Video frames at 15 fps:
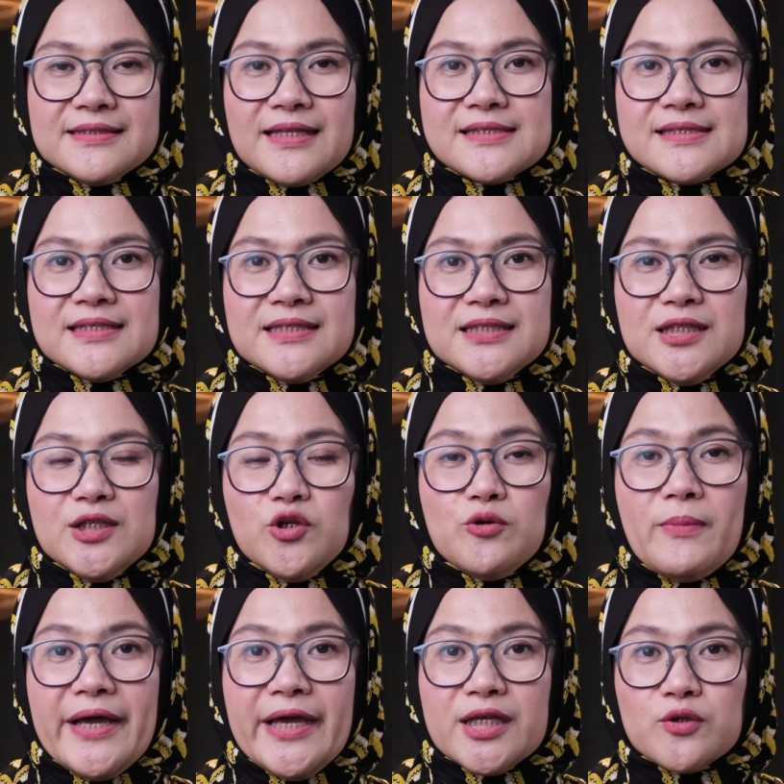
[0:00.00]
tas ini
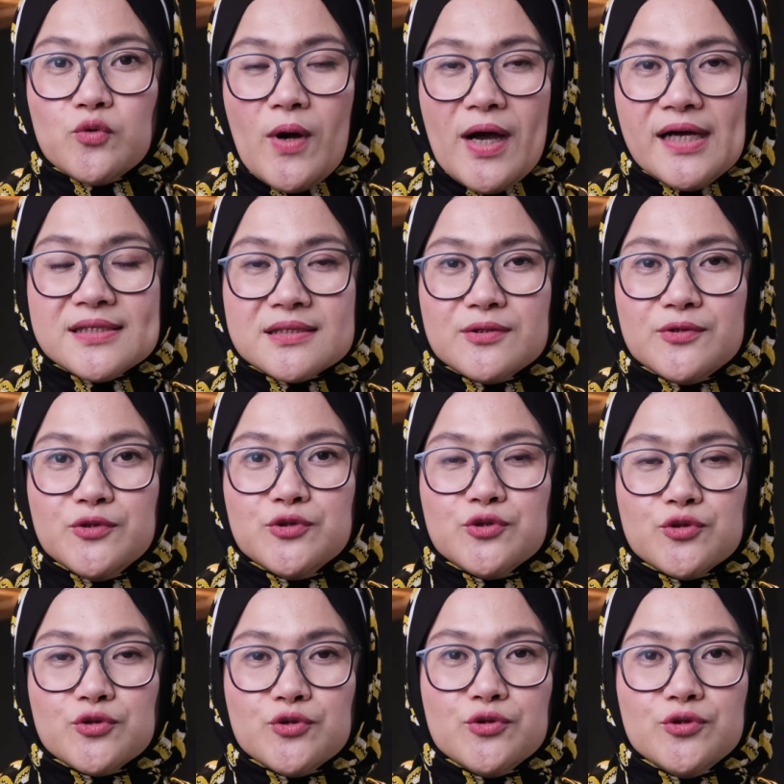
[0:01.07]
lumayan luas
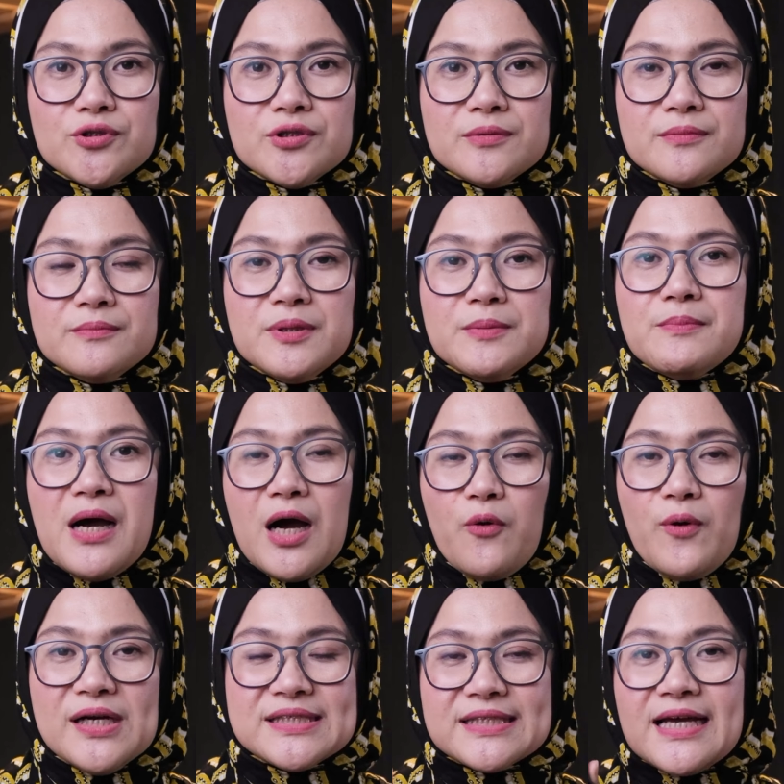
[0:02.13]
untuk
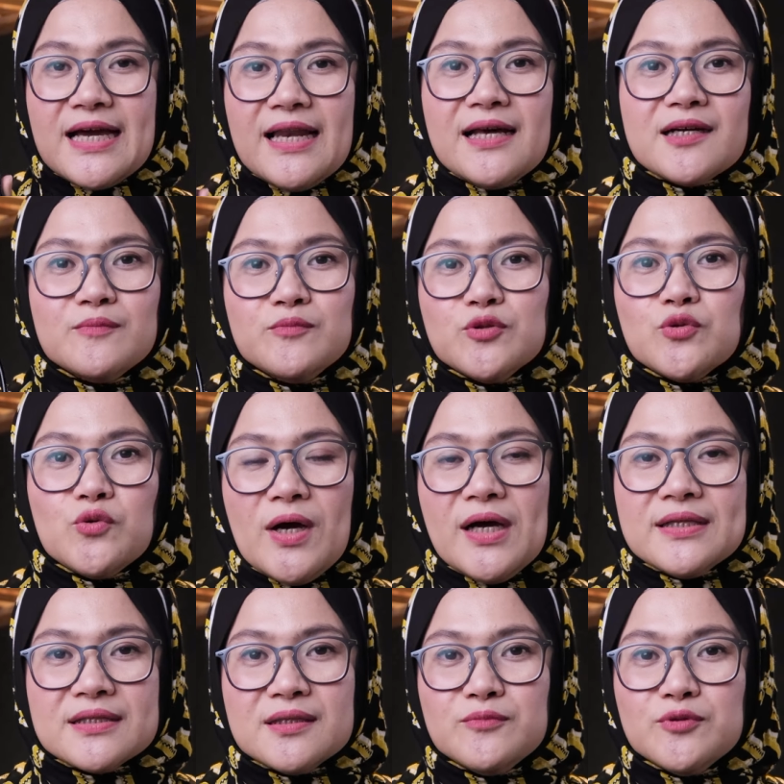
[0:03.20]
membawa segala
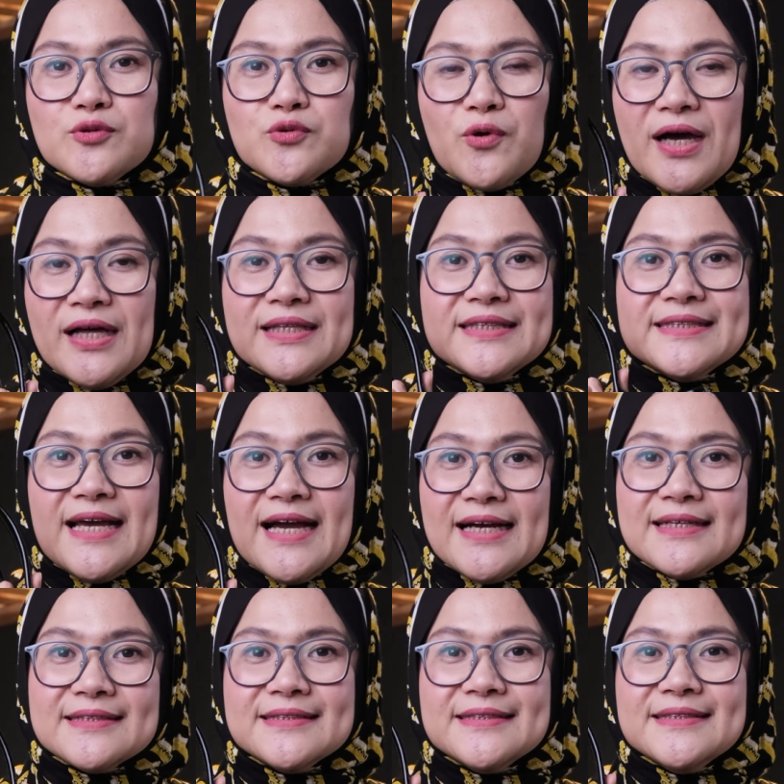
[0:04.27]
kebutuhan-kebutuhan
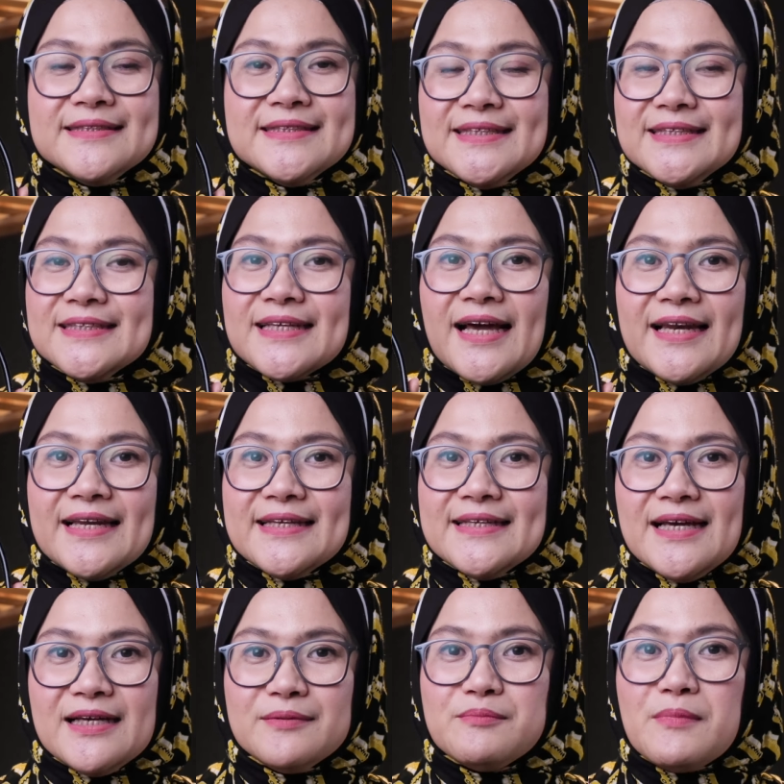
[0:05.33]
yang ingin
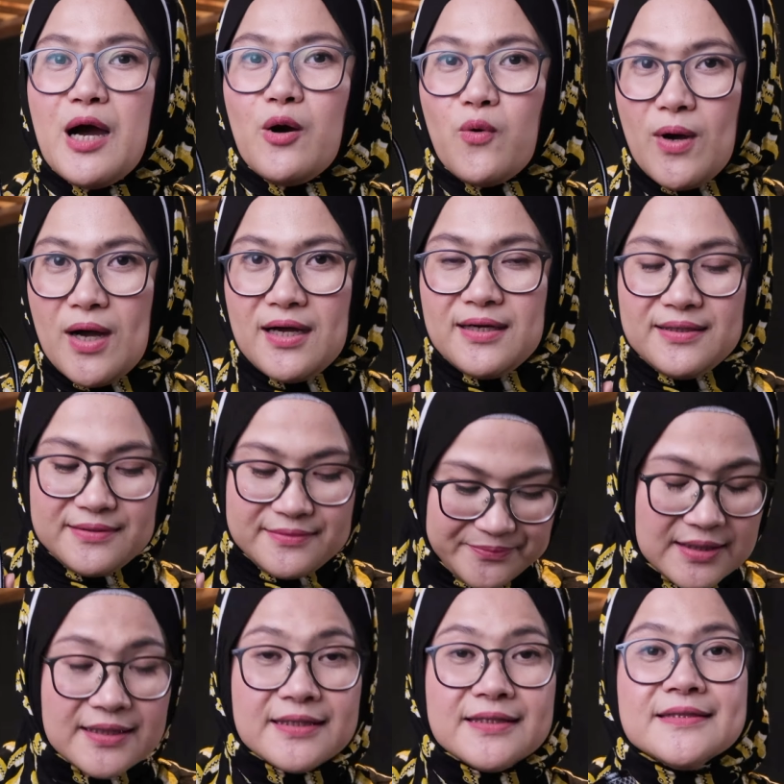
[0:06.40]
kalian bawa.
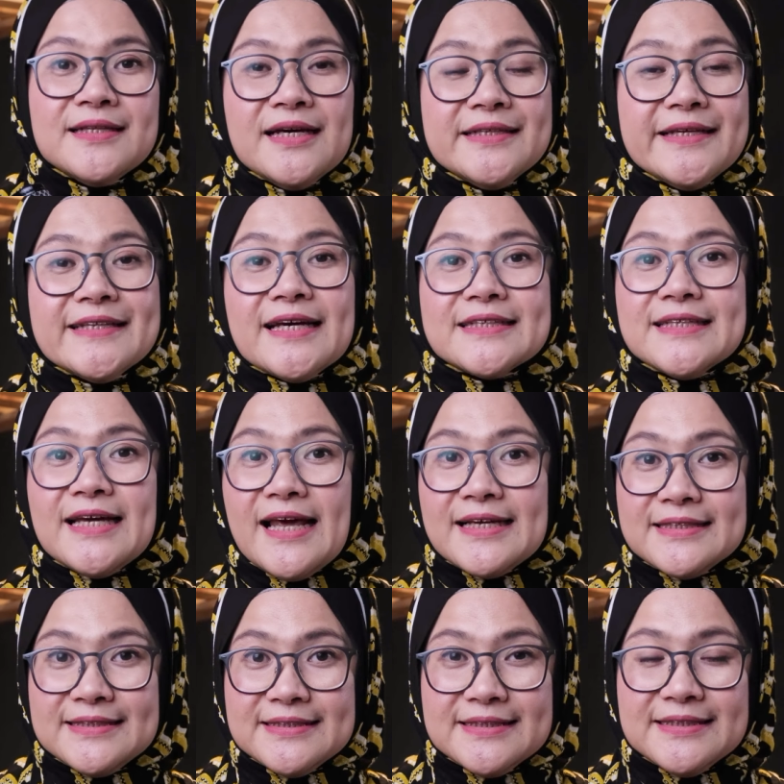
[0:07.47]
Dan enaknya
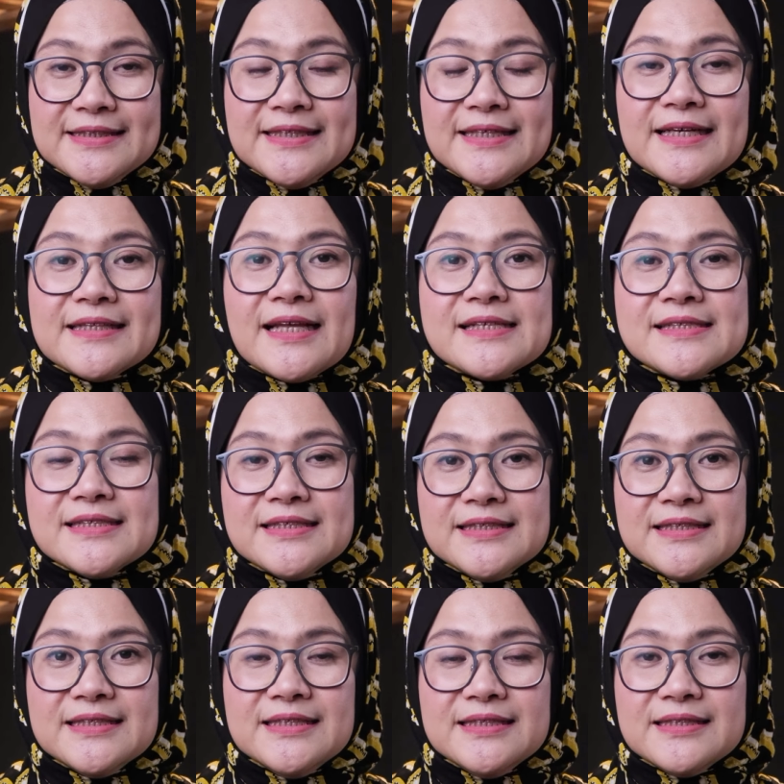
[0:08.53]
lagi, tas
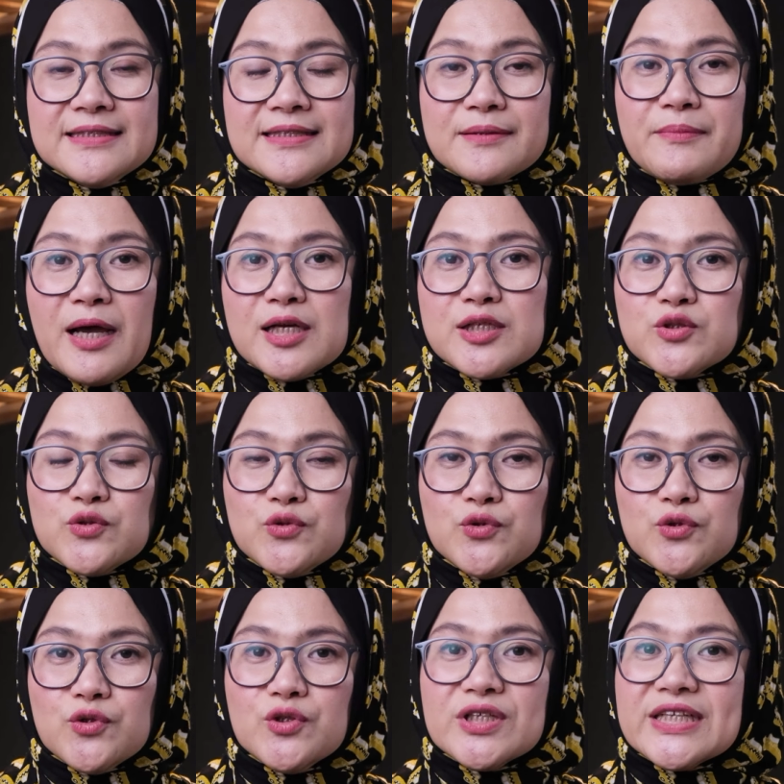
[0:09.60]
ini
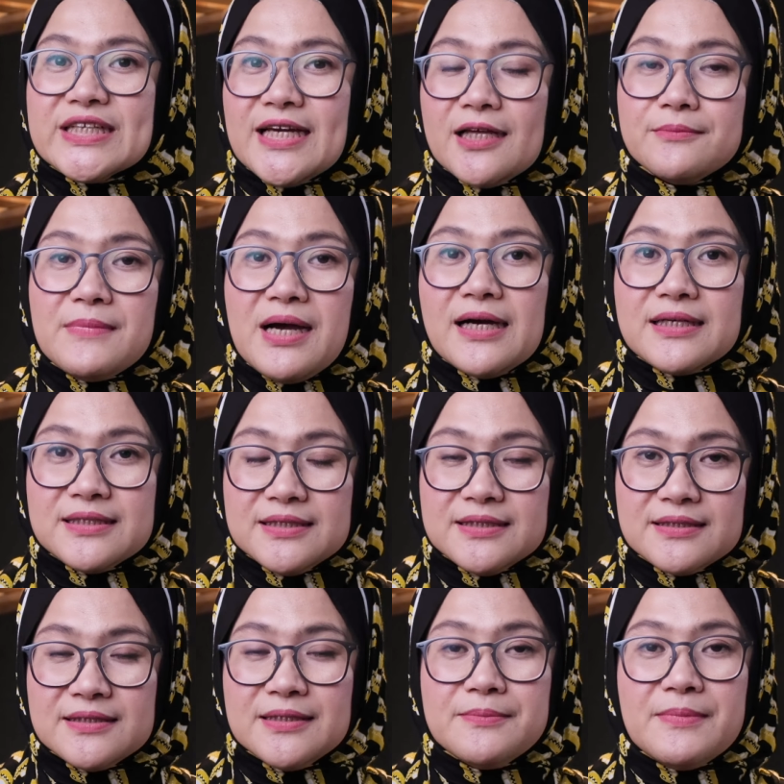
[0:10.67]
termasuk ringan
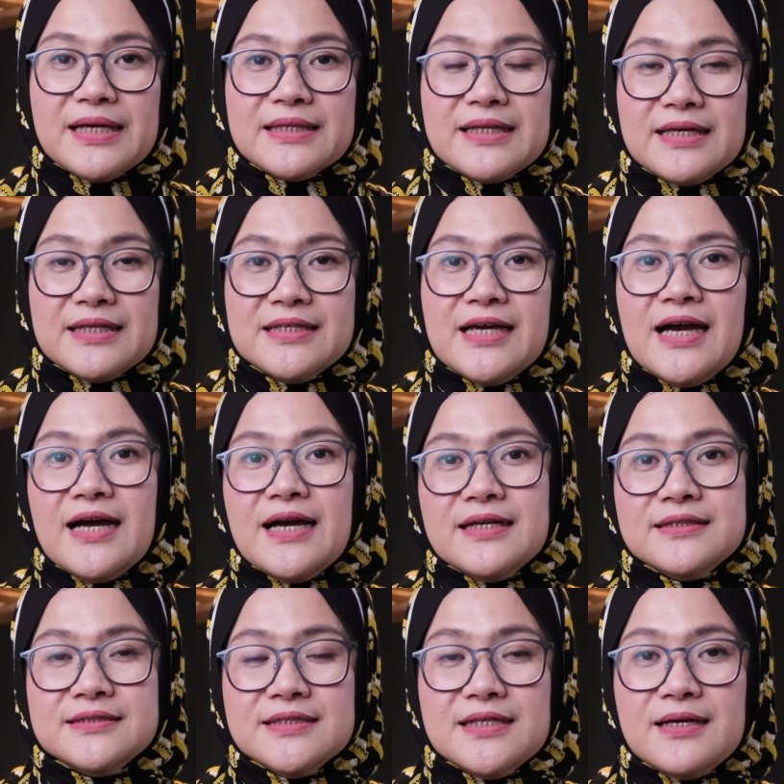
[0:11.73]
banget di mana dia
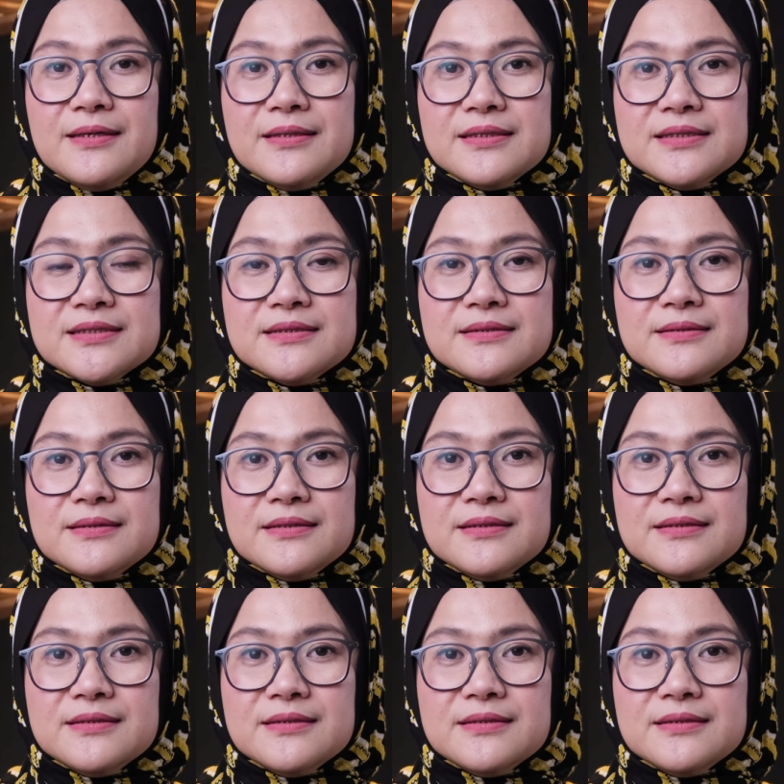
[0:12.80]
hanya e,